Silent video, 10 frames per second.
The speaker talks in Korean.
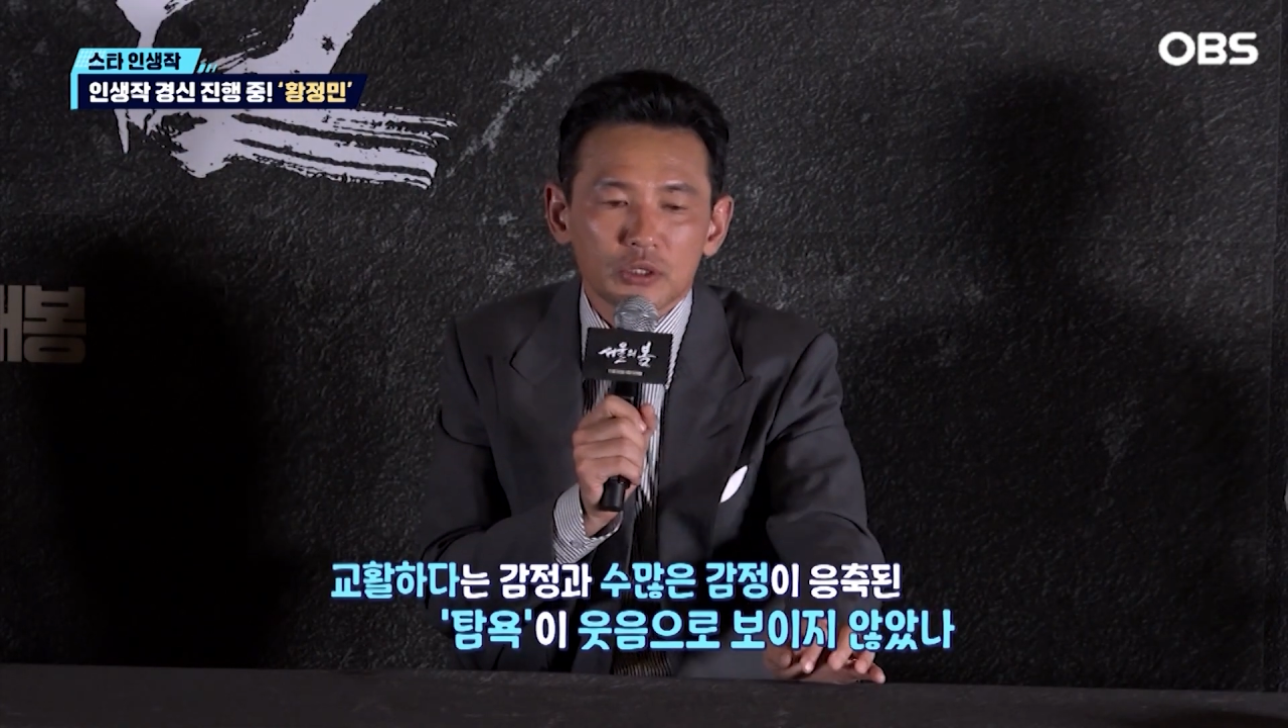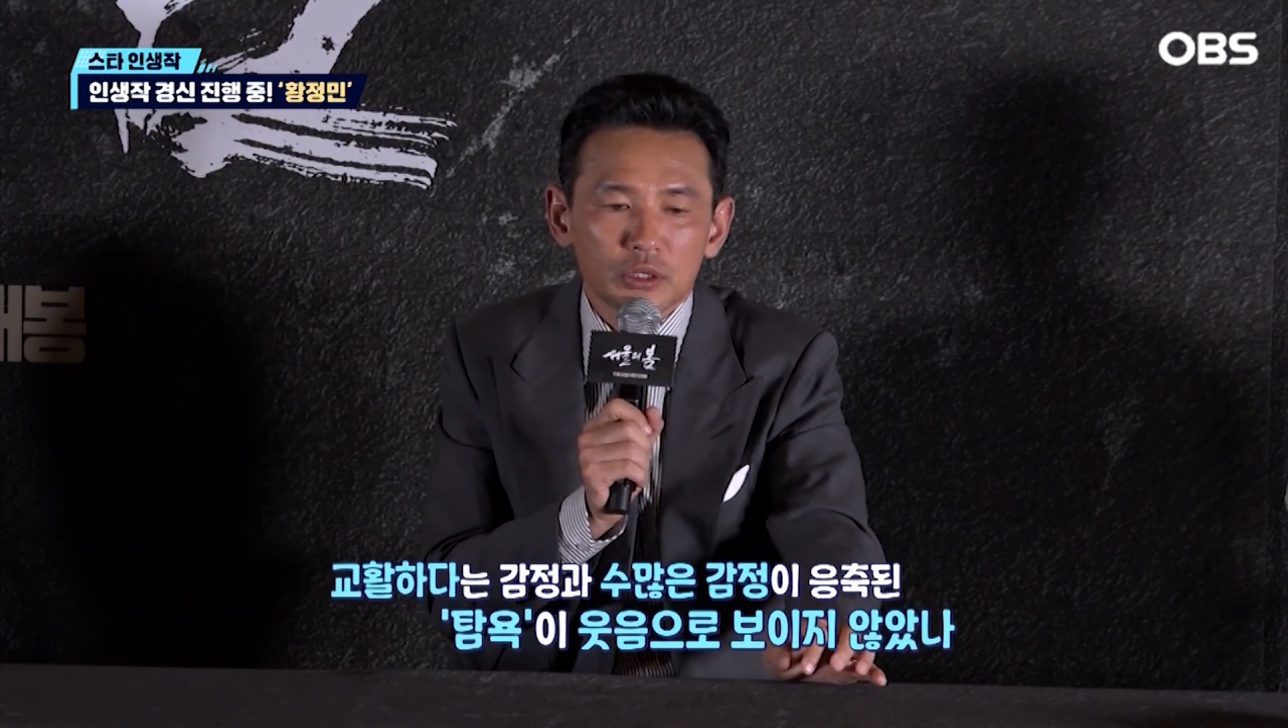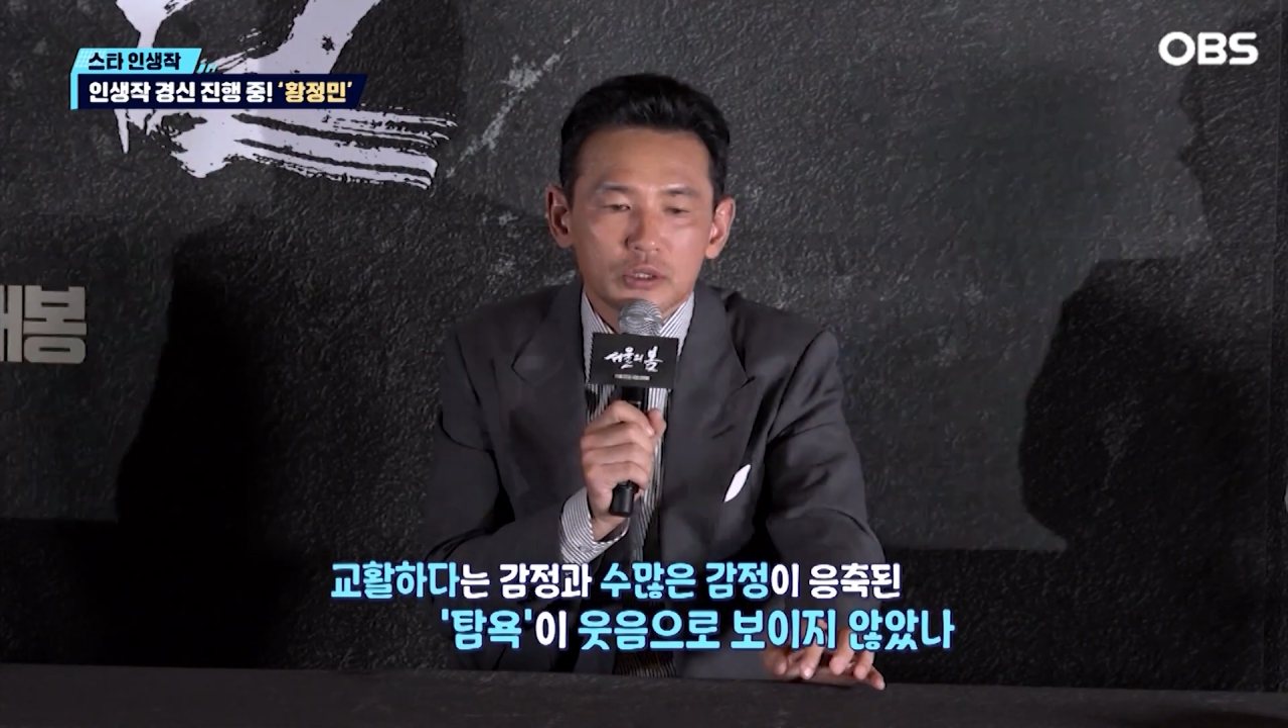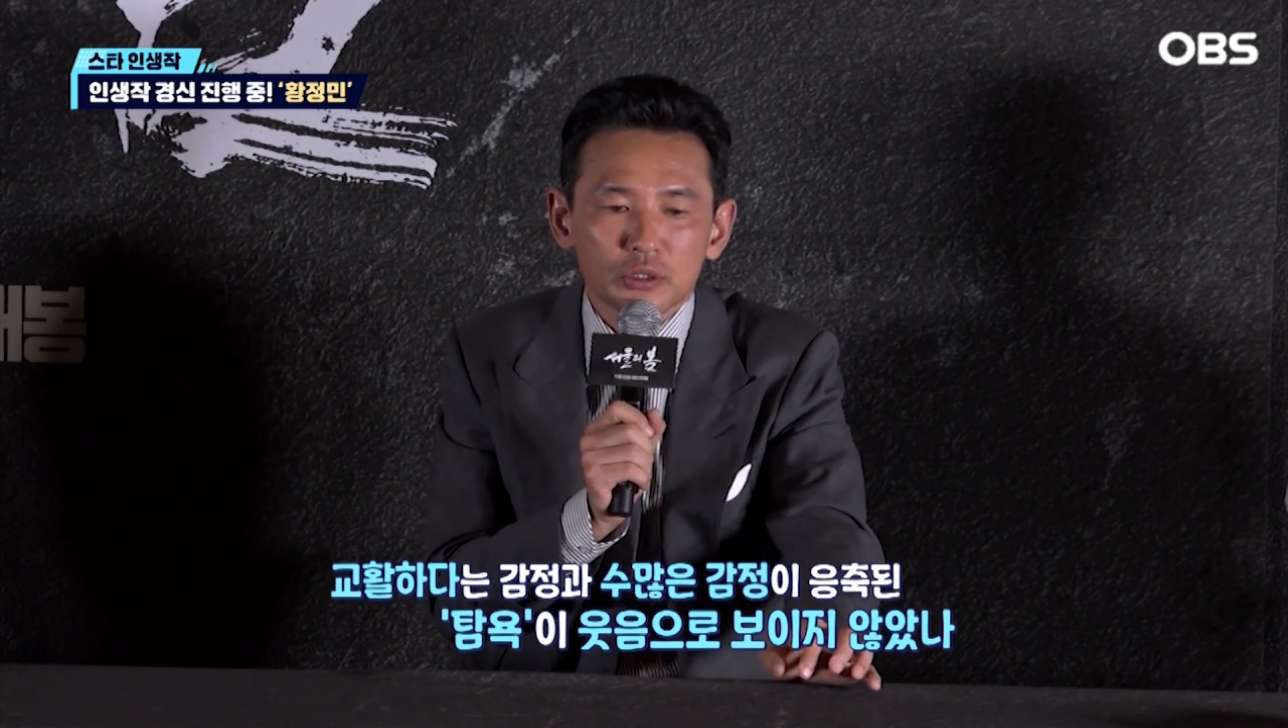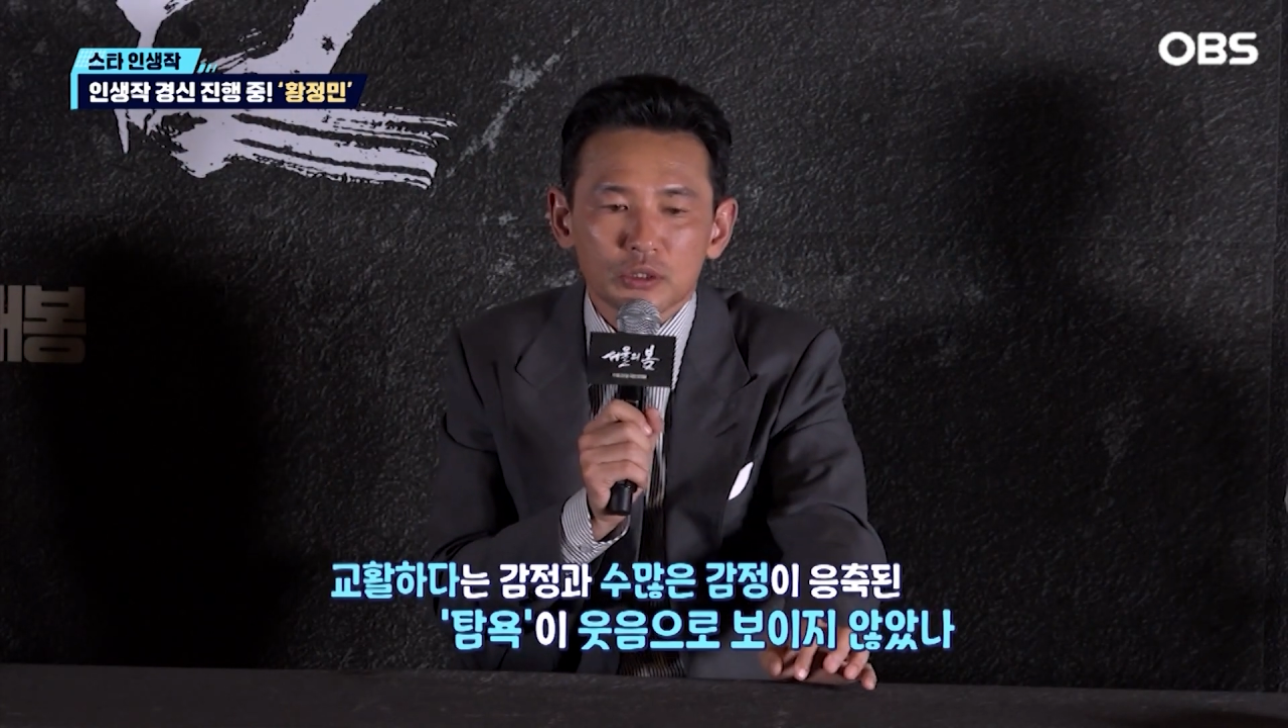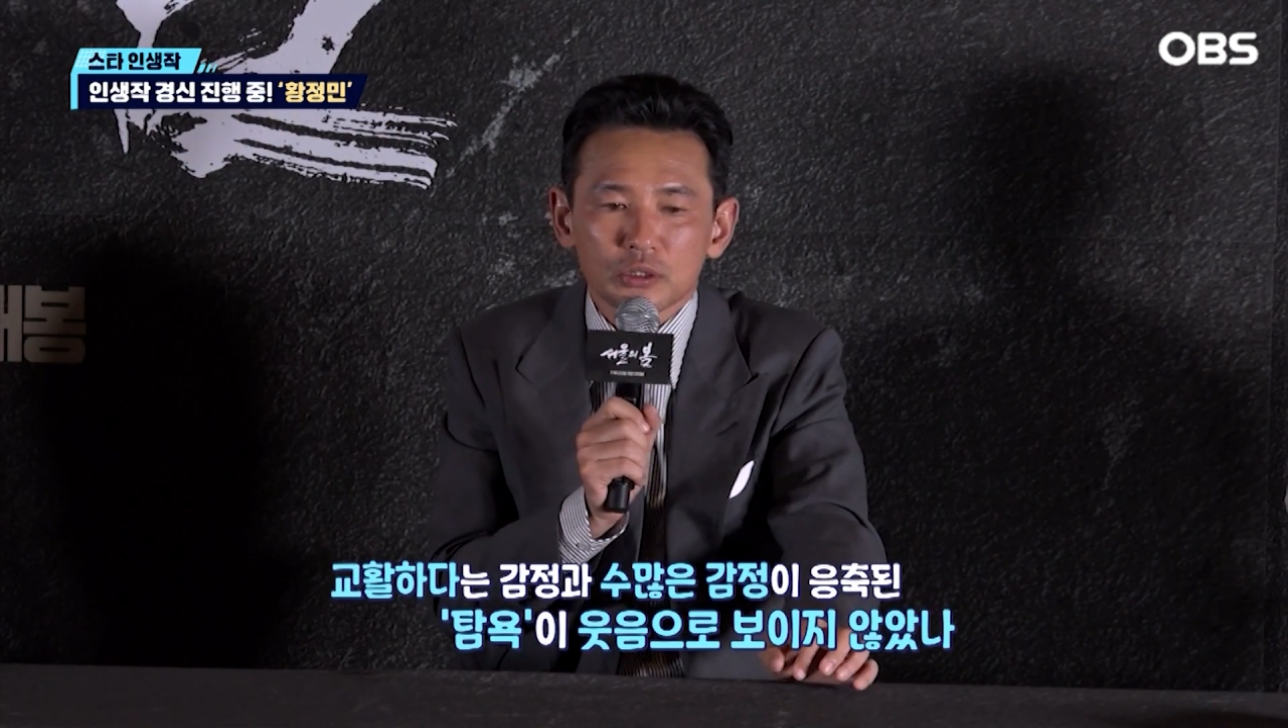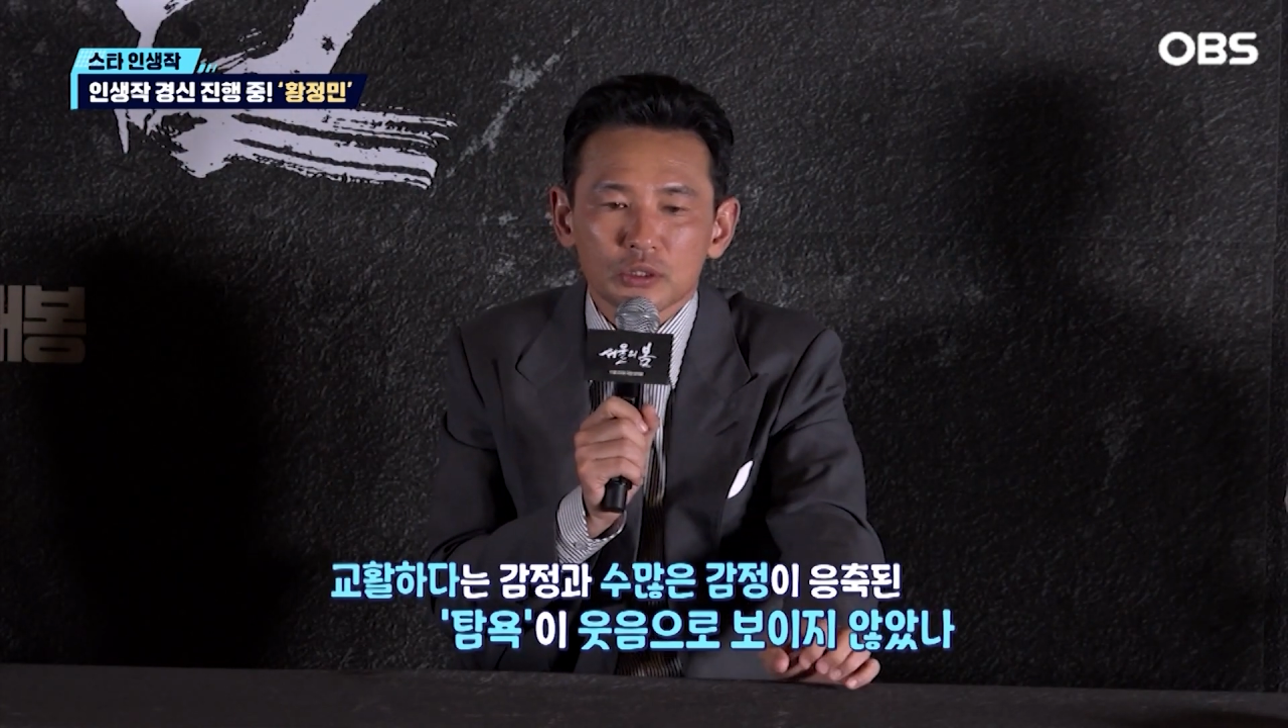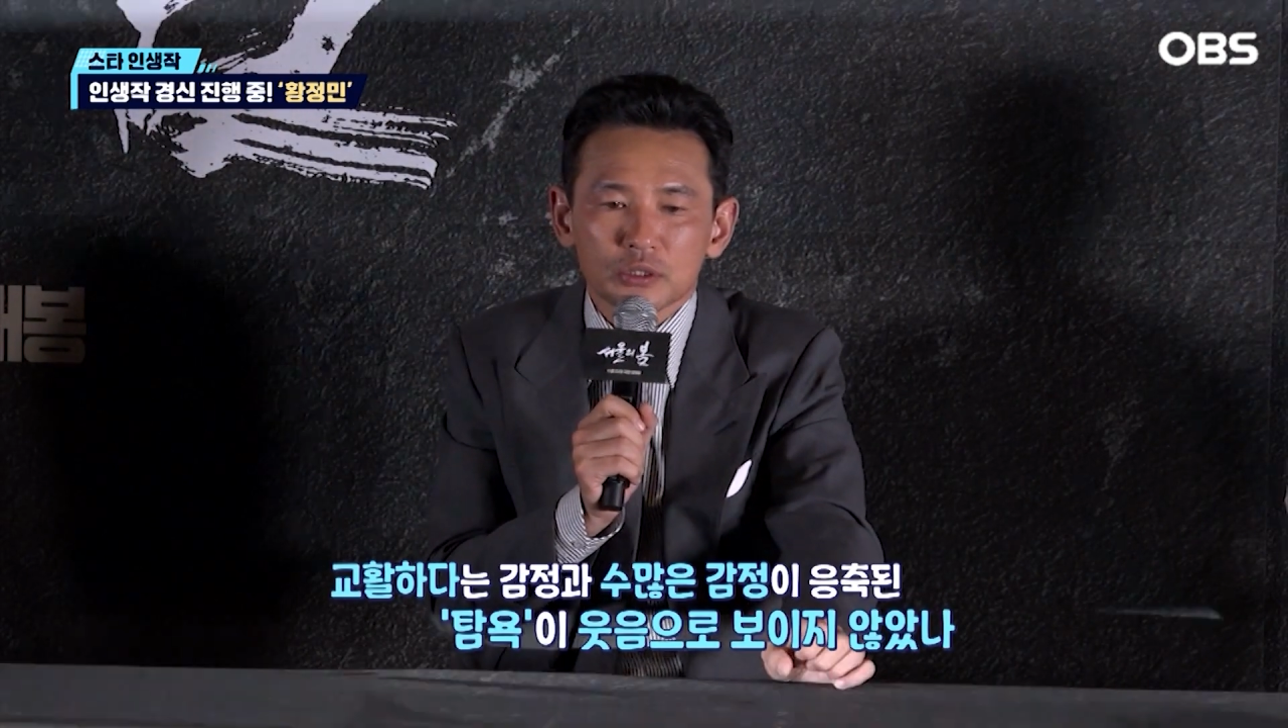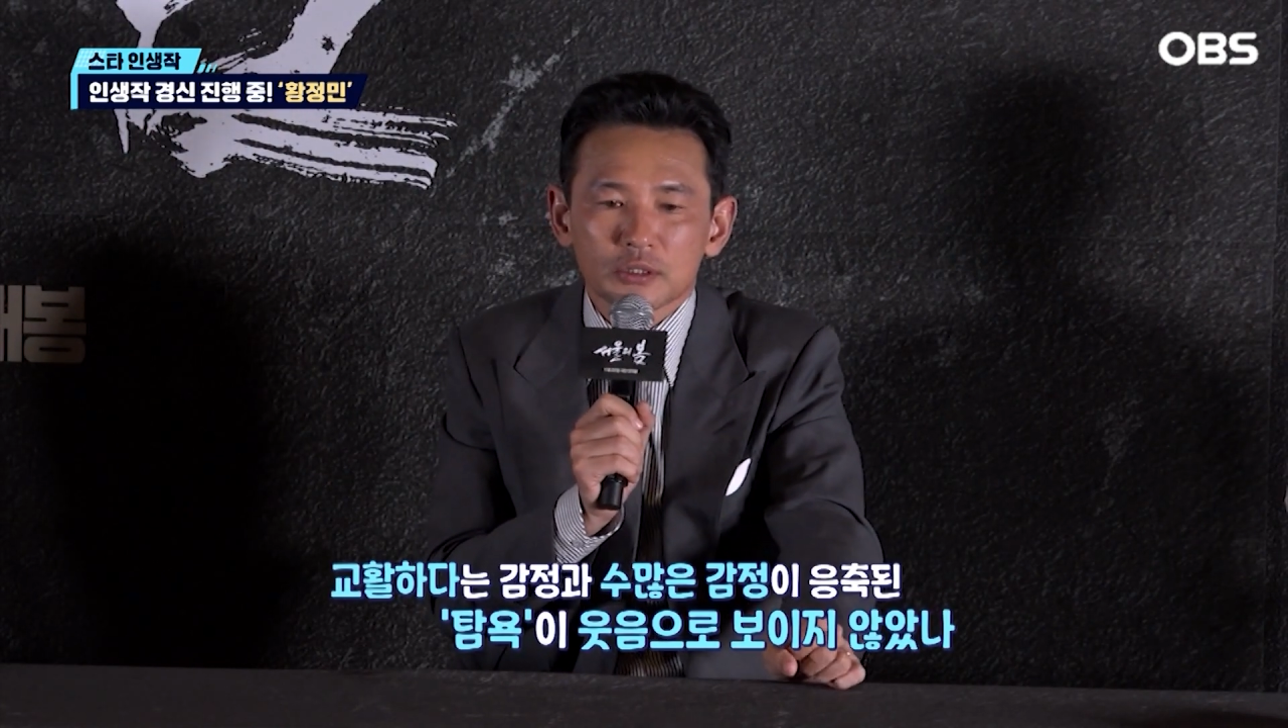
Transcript: 있는 그